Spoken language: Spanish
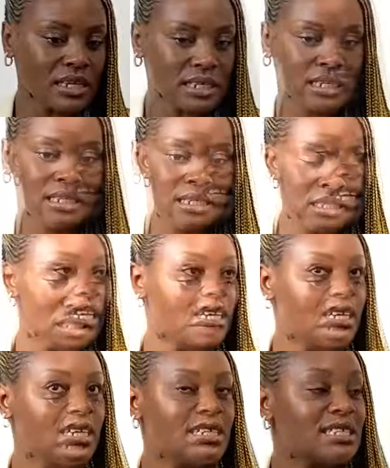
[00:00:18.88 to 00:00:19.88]
a casa y dices,
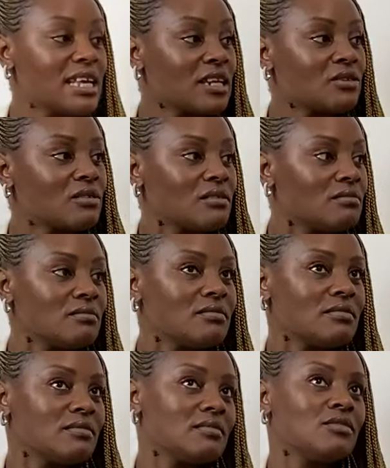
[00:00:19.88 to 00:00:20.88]
mira, ser
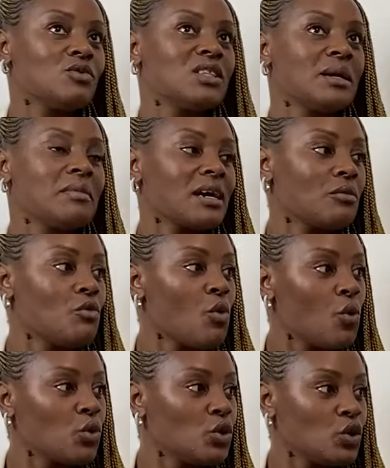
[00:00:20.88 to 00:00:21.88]
un tema como, uy,
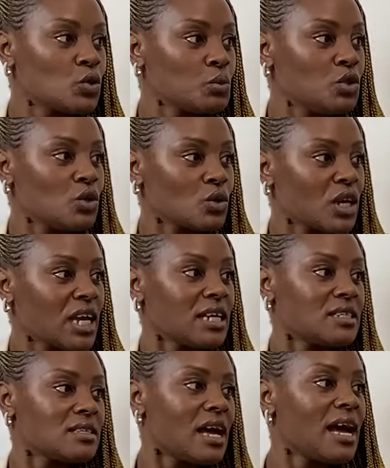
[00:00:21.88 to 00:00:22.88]
Dios mío, ¿qué es?
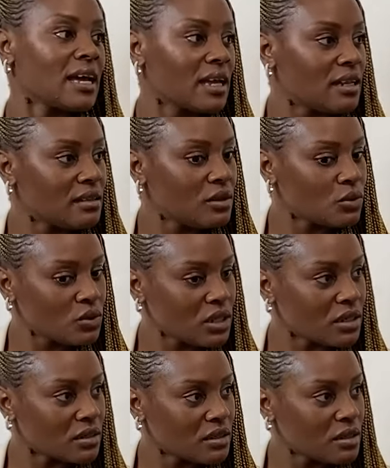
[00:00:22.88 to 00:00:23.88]
A qué decir, oye,
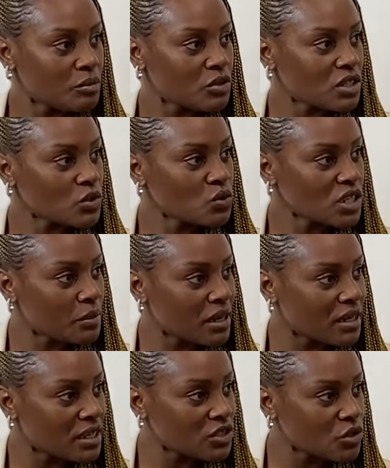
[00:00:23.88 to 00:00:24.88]
pues escuchado hablar de
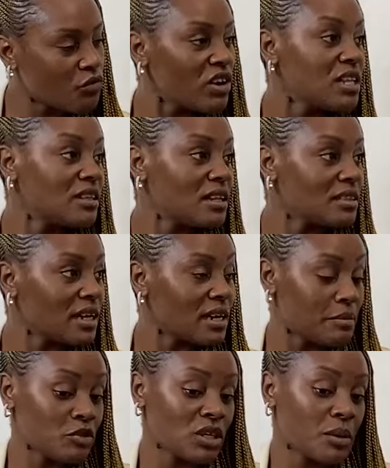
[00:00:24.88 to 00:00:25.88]
eso, voy a intentar, la
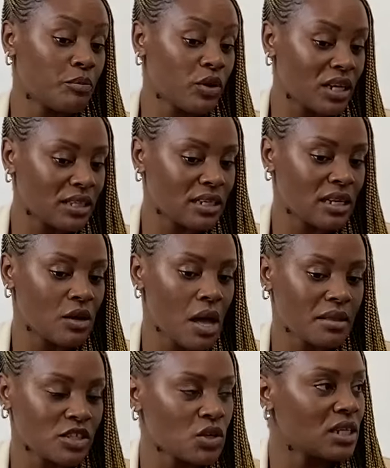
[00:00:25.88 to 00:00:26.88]
persona que puede tener
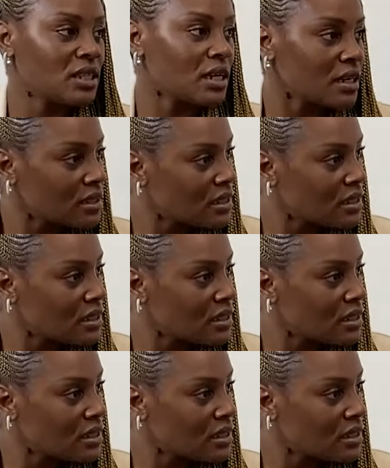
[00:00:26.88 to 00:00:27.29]
acceso a internet te